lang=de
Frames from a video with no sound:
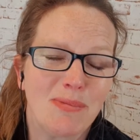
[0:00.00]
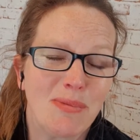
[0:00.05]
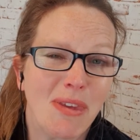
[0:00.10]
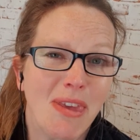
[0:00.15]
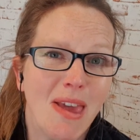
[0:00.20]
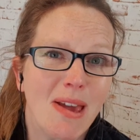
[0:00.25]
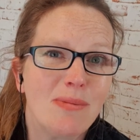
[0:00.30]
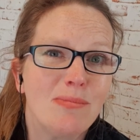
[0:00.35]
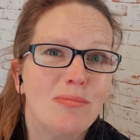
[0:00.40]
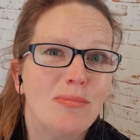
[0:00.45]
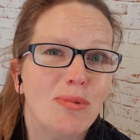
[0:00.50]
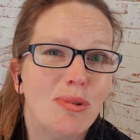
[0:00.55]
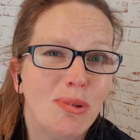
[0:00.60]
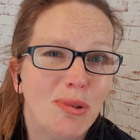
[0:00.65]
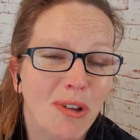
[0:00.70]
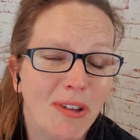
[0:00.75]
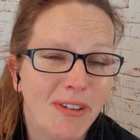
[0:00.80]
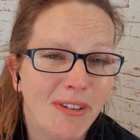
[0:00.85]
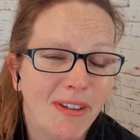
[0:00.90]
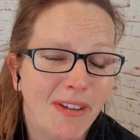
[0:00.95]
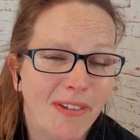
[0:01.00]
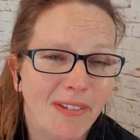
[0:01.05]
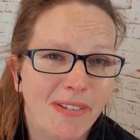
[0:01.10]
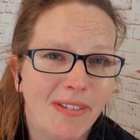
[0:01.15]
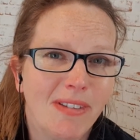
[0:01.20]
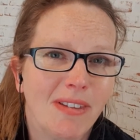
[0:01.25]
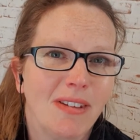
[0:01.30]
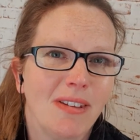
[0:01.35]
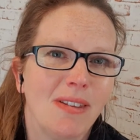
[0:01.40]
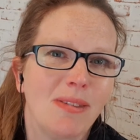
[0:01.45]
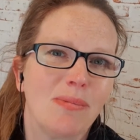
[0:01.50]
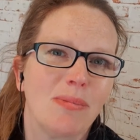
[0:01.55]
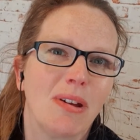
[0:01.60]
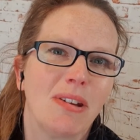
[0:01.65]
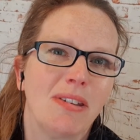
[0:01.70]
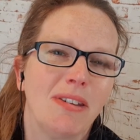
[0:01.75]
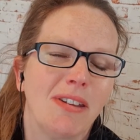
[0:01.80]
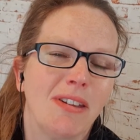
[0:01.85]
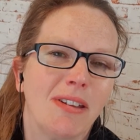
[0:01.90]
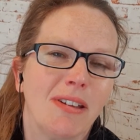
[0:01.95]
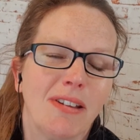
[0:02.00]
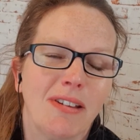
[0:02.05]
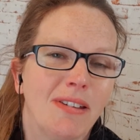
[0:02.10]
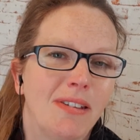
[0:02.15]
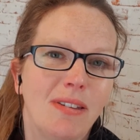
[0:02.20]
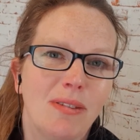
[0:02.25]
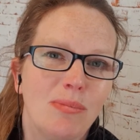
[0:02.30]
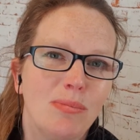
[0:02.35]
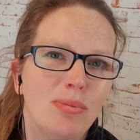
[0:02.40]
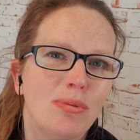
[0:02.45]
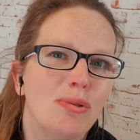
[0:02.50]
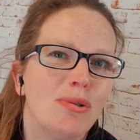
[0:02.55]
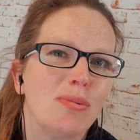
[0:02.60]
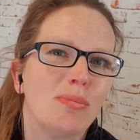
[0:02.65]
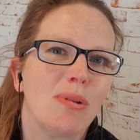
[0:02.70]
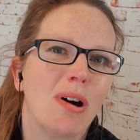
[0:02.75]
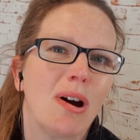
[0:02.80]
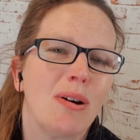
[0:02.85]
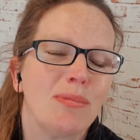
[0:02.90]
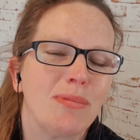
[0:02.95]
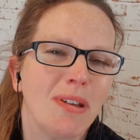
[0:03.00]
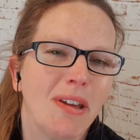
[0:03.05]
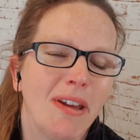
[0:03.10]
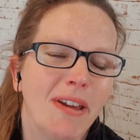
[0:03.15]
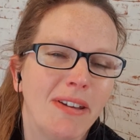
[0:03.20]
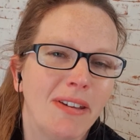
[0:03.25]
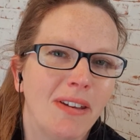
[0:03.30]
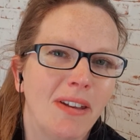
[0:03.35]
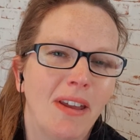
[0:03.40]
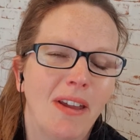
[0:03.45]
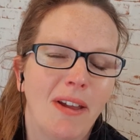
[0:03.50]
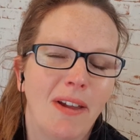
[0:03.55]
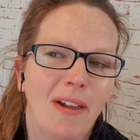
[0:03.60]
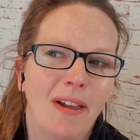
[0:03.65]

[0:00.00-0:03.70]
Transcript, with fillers: mich ermutigt hast, in diesem Artikel, in diesem Buch überhaupt ein